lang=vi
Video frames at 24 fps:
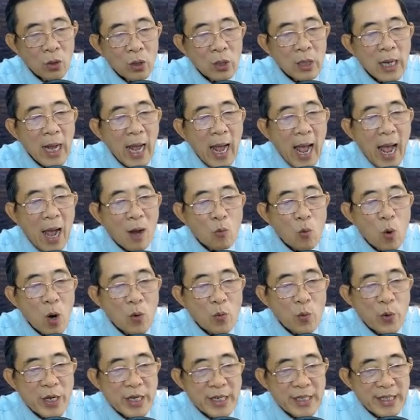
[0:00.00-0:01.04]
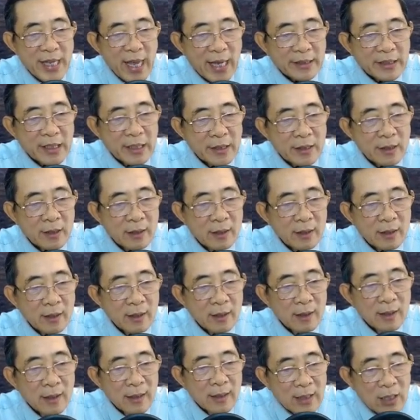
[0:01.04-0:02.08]
Hạ Quốc Quy giải thích.
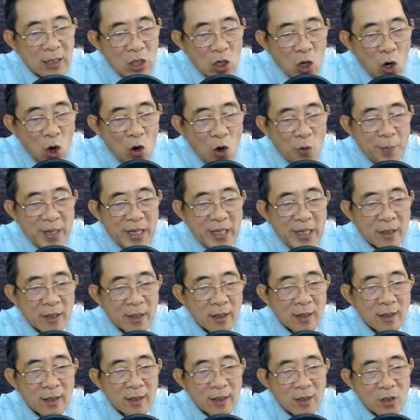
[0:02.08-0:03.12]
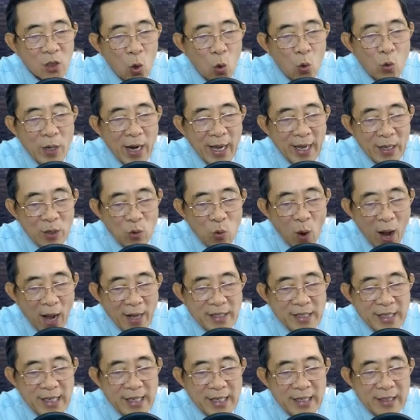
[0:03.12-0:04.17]
Con biết, khu này quả
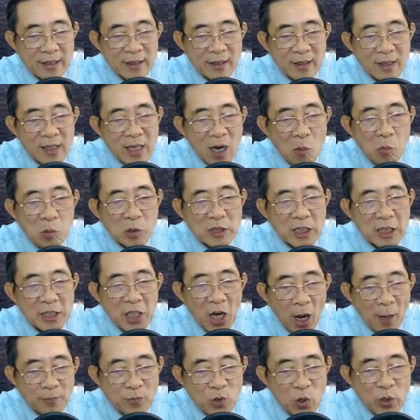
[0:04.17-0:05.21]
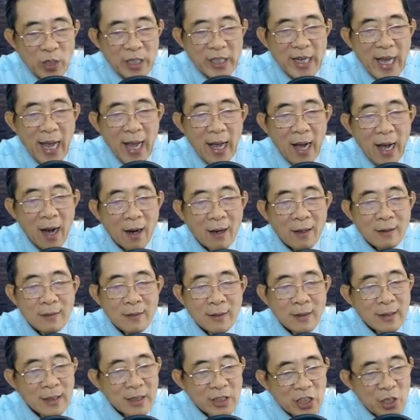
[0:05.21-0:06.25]
nhiên không có thích hợp cho người khác ở,
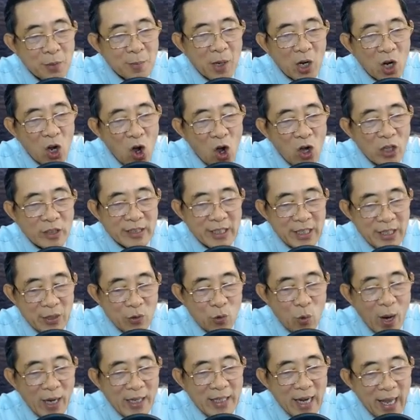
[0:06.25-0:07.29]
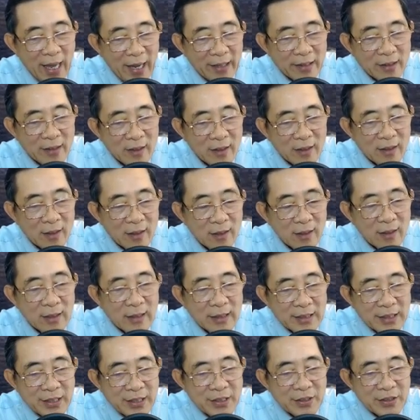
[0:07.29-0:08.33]
nhưng mà con thì ngoại lệ.
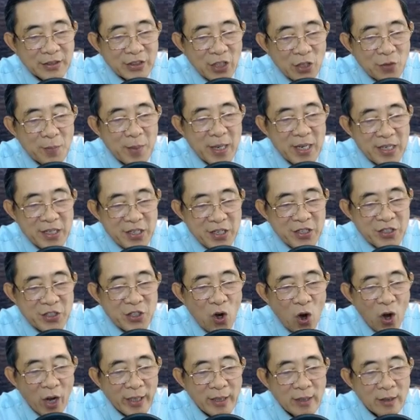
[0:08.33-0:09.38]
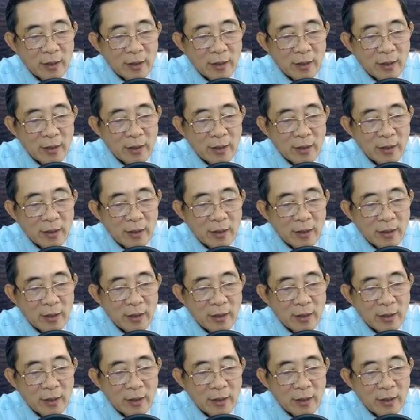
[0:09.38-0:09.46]
Dương Tử My cười nói.